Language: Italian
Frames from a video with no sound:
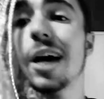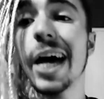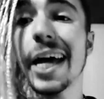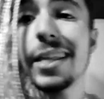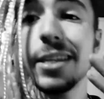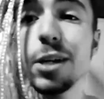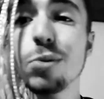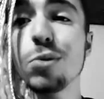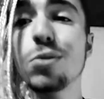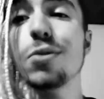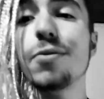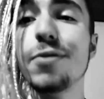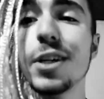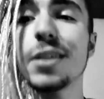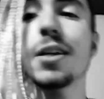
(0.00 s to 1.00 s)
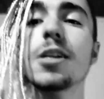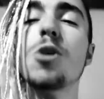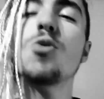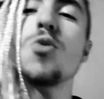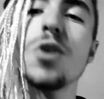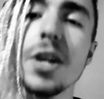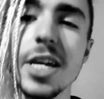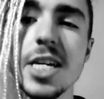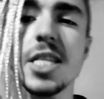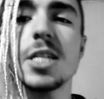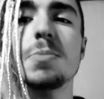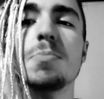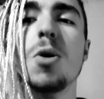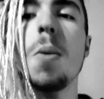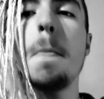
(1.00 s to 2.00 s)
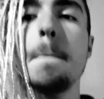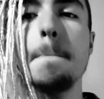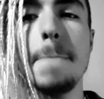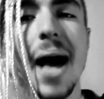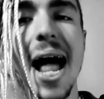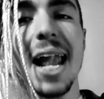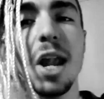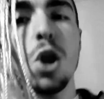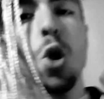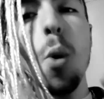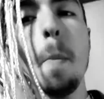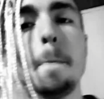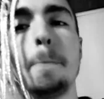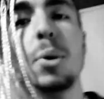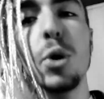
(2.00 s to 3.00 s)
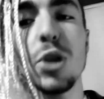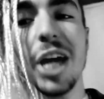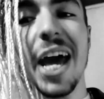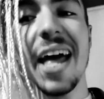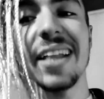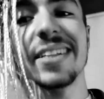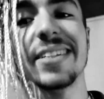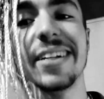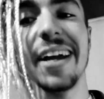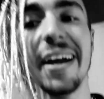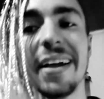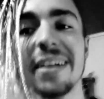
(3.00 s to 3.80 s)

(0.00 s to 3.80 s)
È tenuto in vita da un ritmo bello potente.